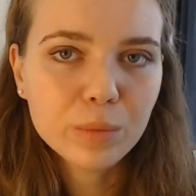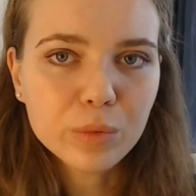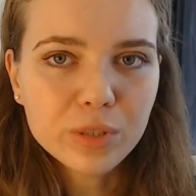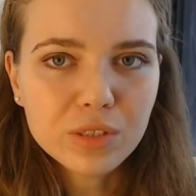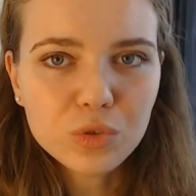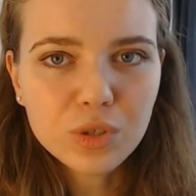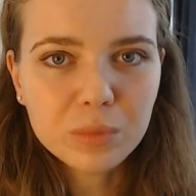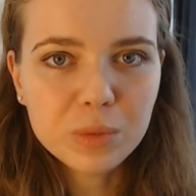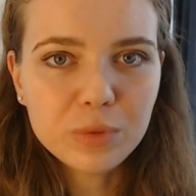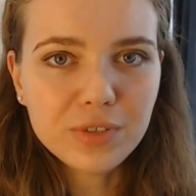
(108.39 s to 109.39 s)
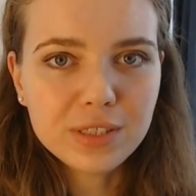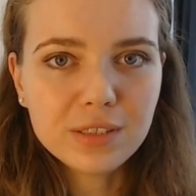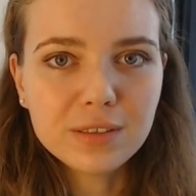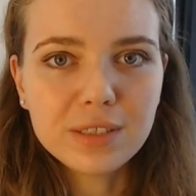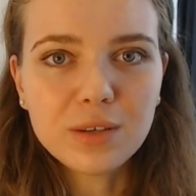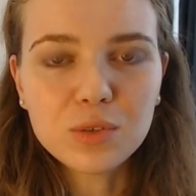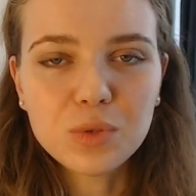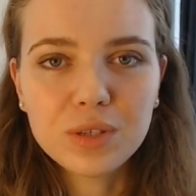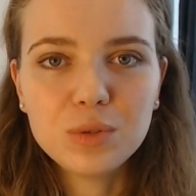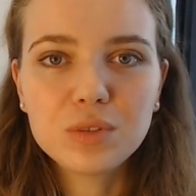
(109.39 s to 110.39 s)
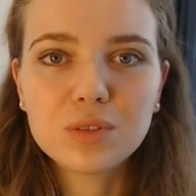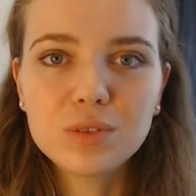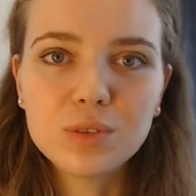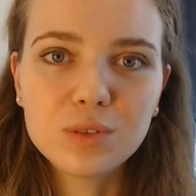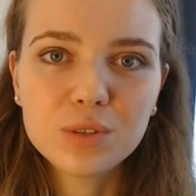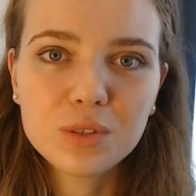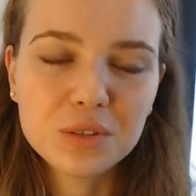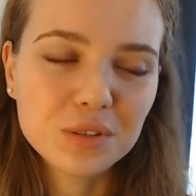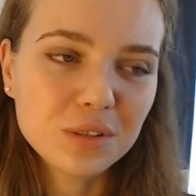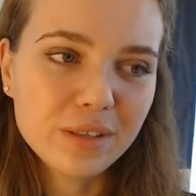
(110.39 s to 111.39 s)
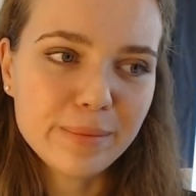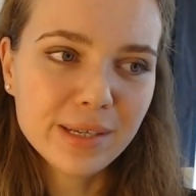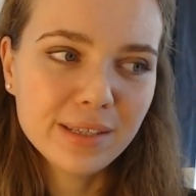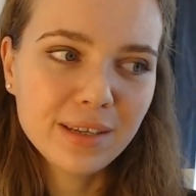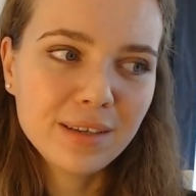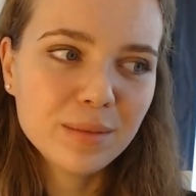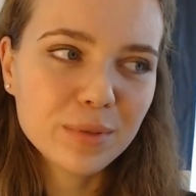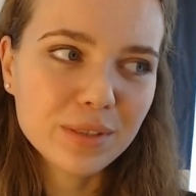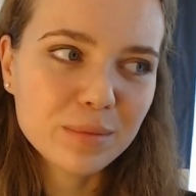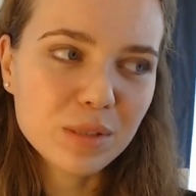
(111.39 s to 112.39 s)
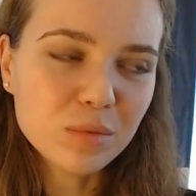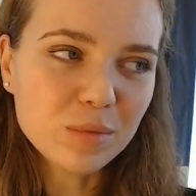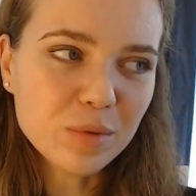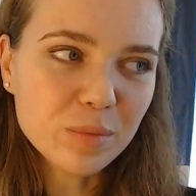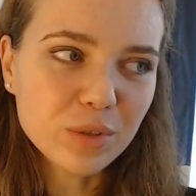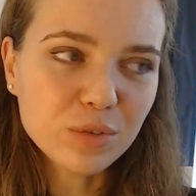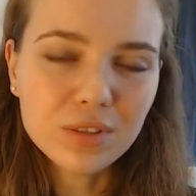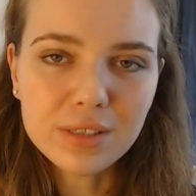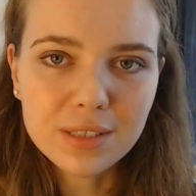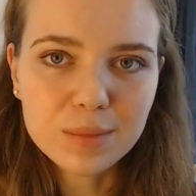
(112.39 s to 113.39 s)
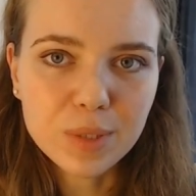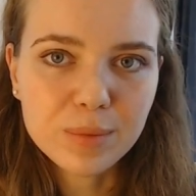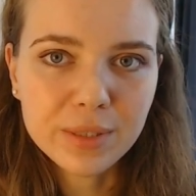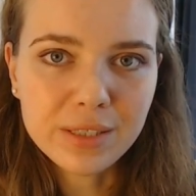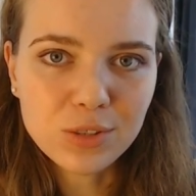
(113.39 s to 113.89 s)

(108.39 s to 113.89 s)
Pour moi, c'est toujours un petit peu fatigant d'être entouré d'autant de gens que je ne connais pas pendant un petit moment, mais au final, ça se passe bien.